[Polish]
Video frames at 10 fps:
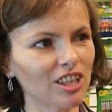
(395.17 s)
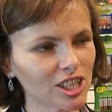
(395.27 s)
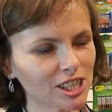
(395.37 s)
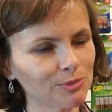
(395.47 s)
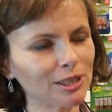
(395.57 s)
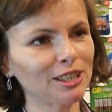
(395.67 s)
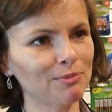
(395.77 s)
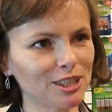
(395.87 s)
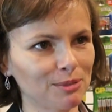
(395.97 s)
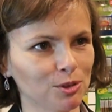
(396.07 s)
Wrażenia są jak
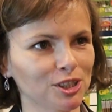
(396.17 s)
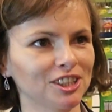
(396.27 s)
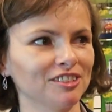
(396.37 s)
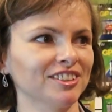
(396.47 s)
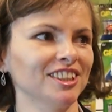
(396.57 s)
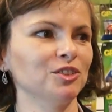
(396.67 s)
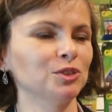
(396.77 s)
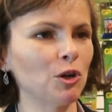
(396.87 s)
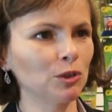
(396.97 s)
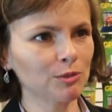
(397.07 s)
najbardziej pozytywne.
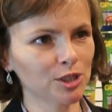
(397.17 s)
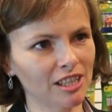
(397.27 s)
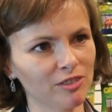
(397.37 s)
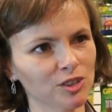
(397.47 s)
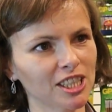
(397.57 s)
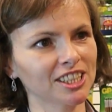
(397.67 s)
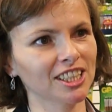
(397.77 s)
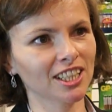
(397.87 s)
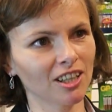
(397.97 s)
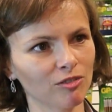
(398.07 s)
Udało nam się nawiązać
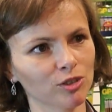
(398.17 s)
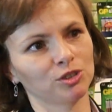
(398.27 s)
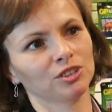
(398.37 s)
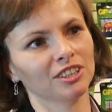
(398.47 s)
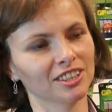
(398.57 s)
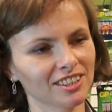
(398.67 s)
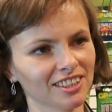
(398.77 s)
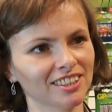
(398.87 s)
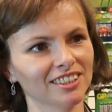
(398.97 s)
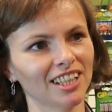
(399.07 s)
kilka owocnych
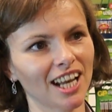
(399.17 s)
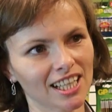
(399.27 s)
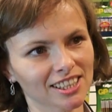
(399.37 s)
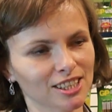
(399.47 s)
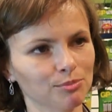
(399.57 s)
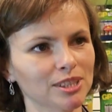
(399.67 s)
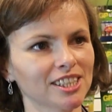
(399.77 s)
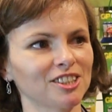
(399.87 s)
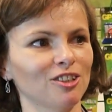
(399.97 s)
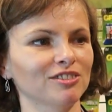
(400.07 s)
e, relacji
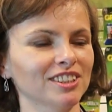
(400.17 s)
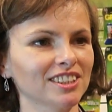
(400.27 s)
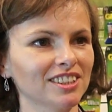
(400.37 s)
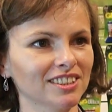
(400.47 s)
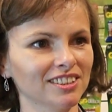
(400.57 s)
biznesowych.